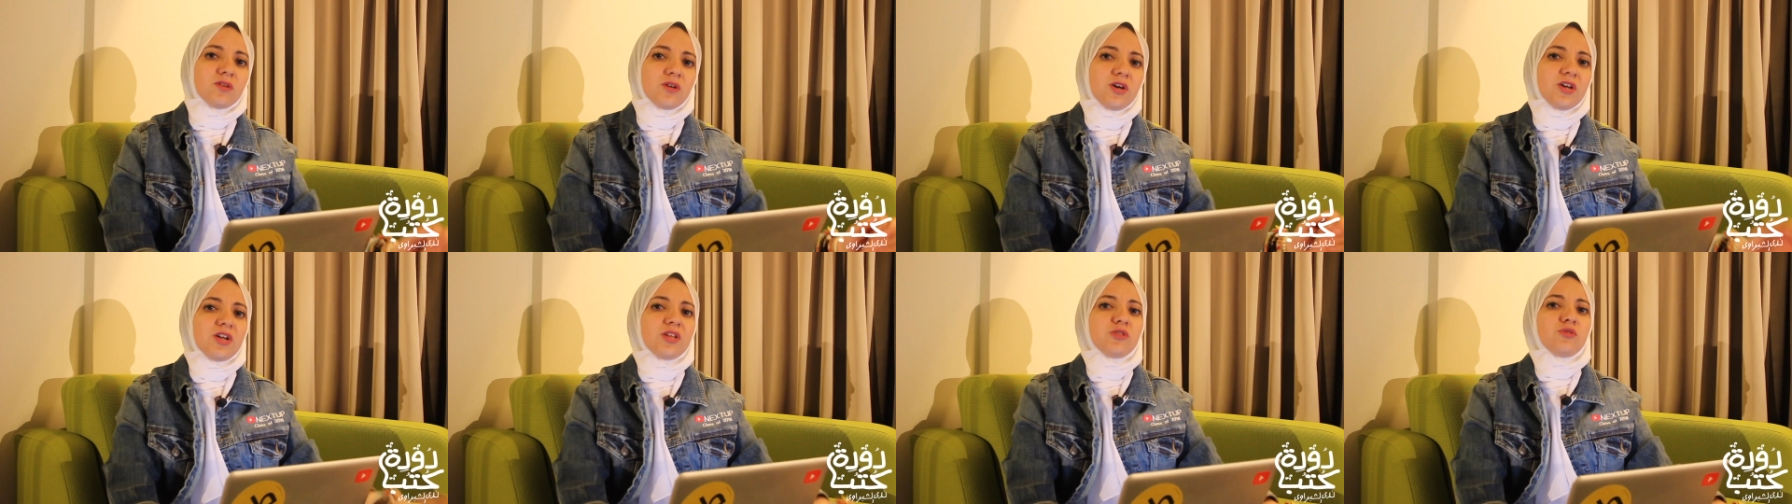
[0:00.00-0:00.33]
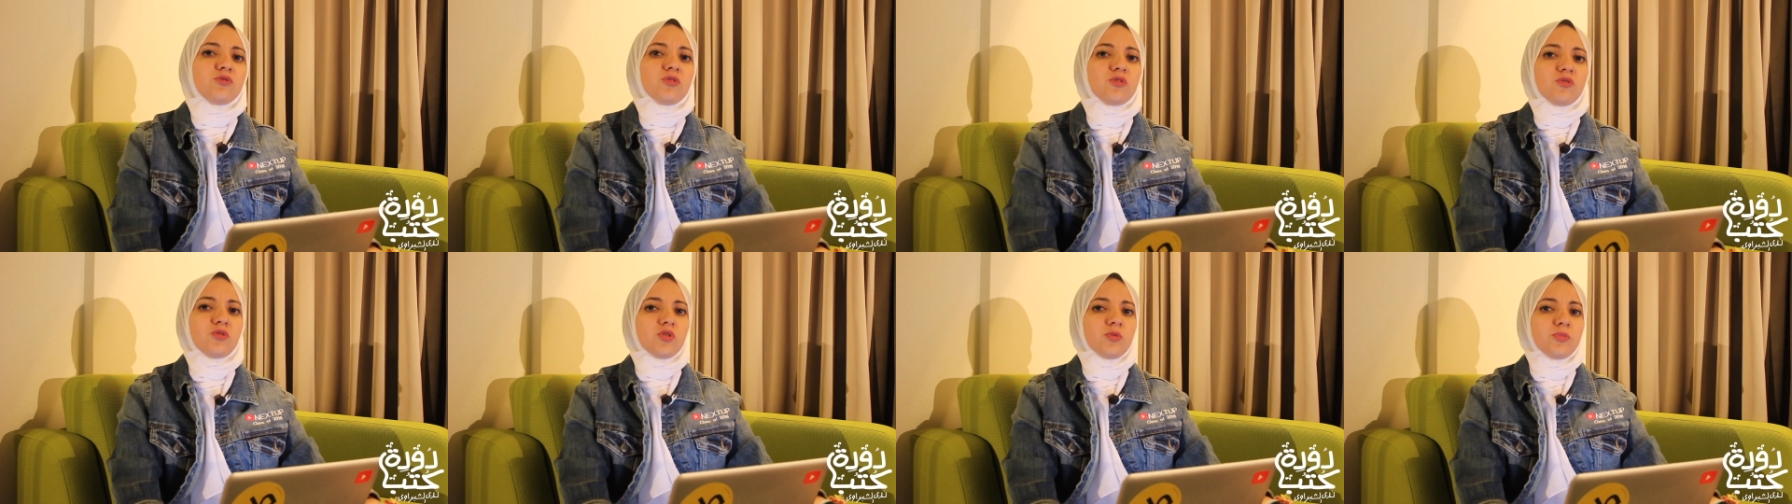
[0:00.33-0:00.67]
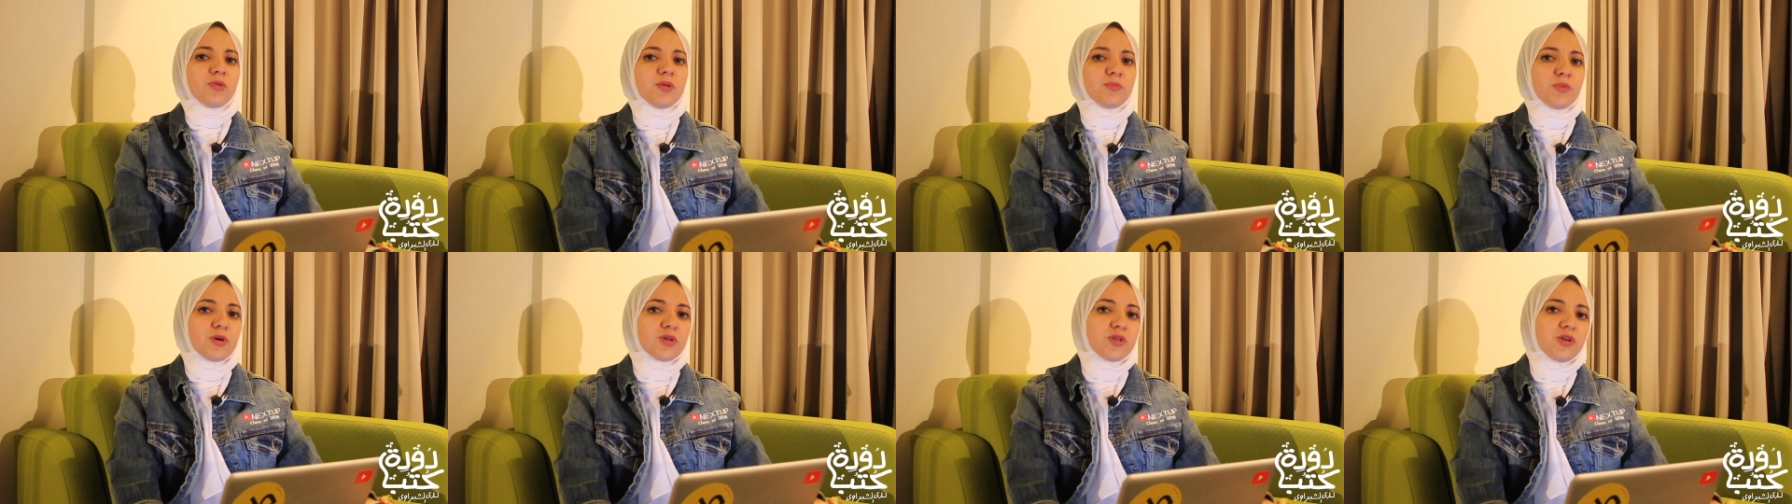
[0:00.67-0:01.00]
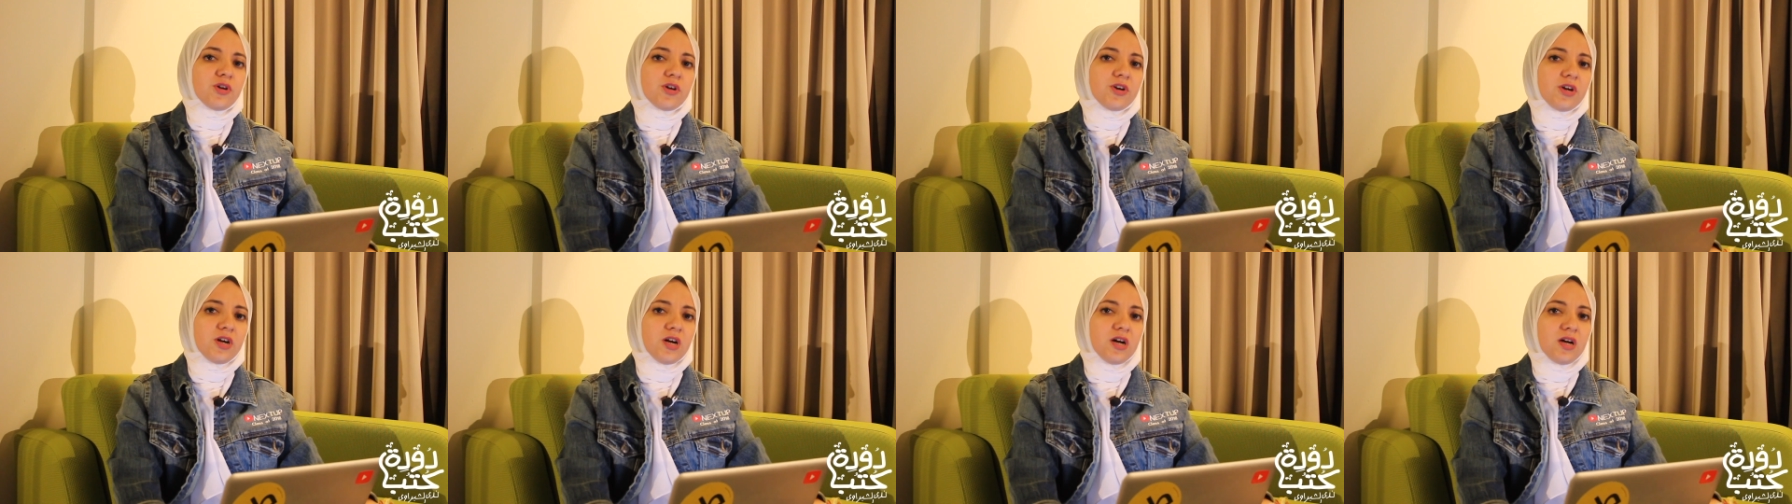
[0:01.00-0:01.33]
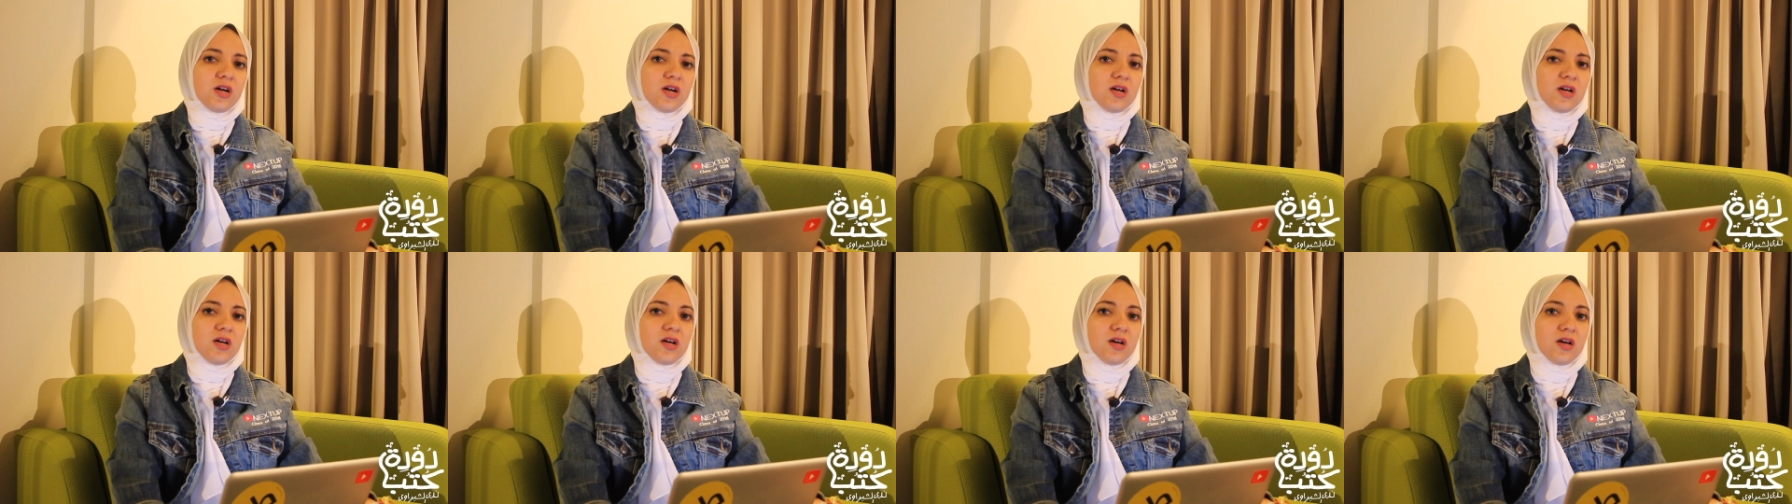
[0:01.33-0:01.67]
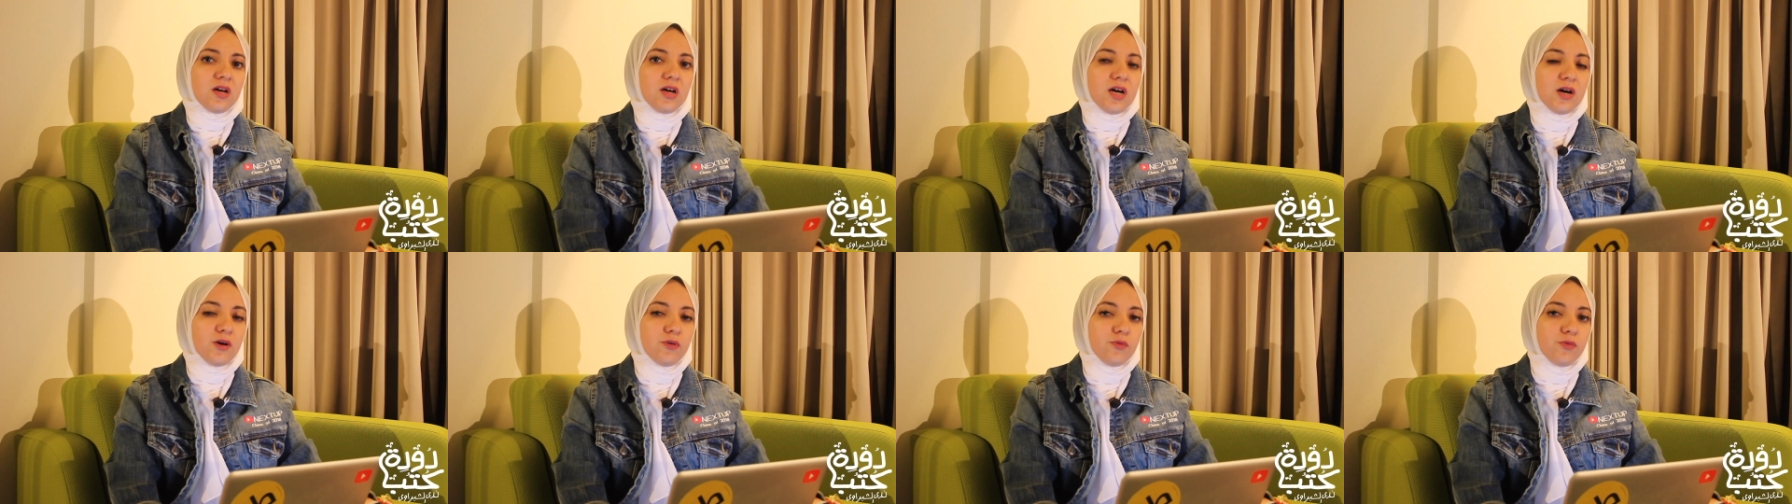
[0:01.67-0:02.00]
قناه دودة كتب تم اختيارها
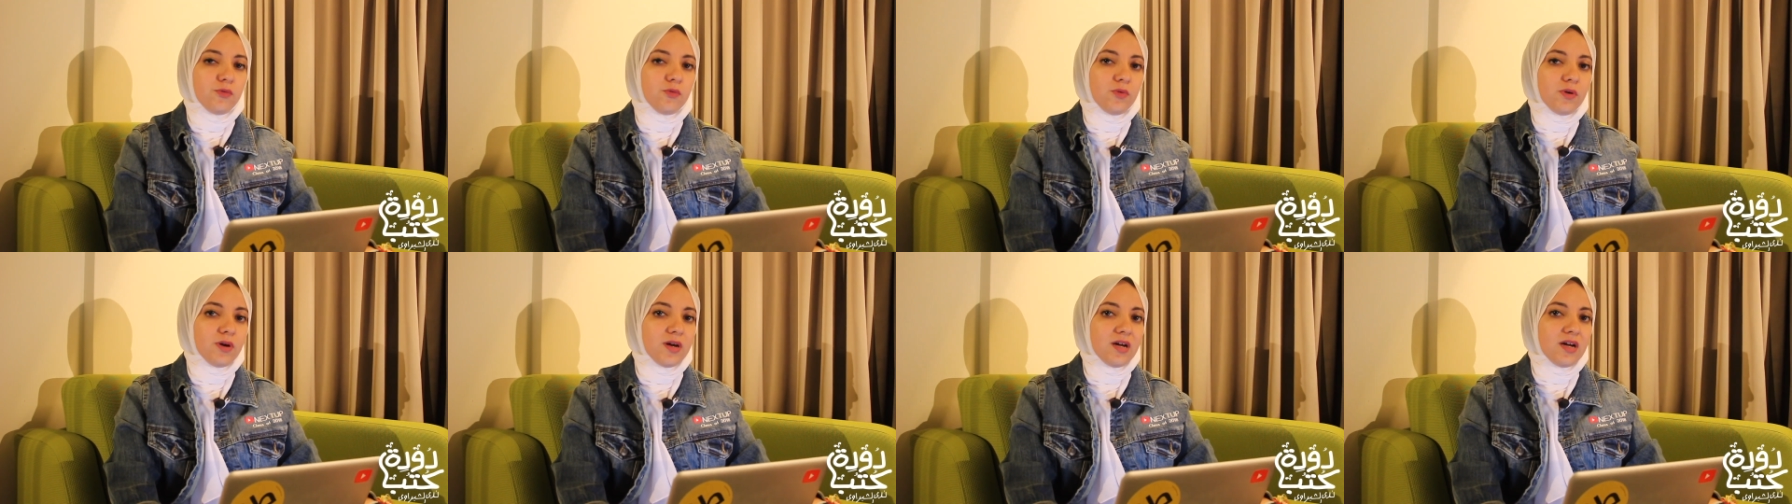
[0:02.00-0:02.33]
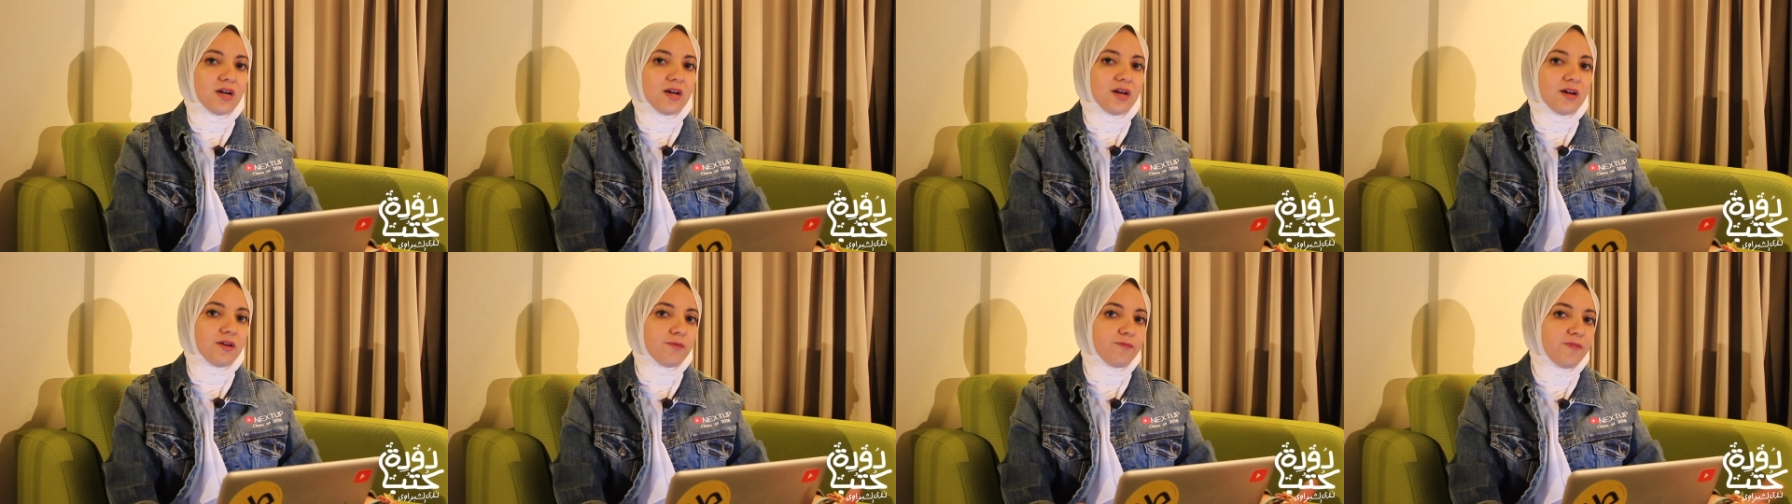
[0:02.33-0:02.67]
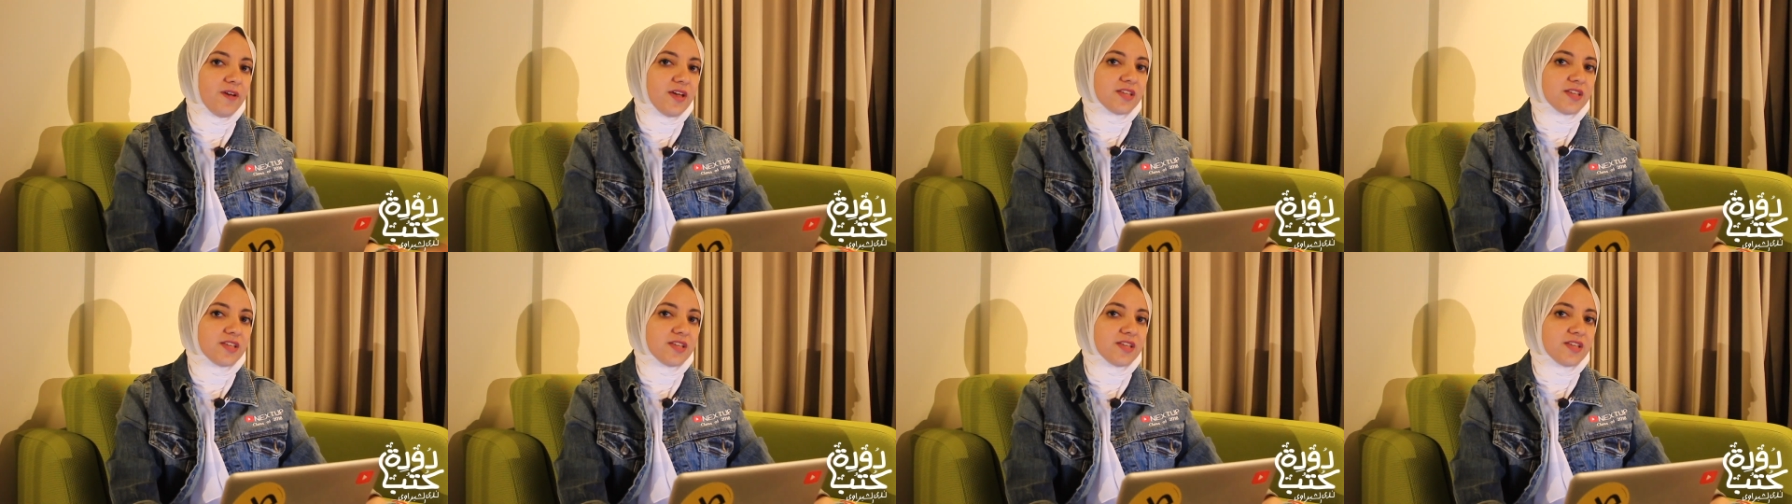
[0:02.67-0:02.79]
آه او آه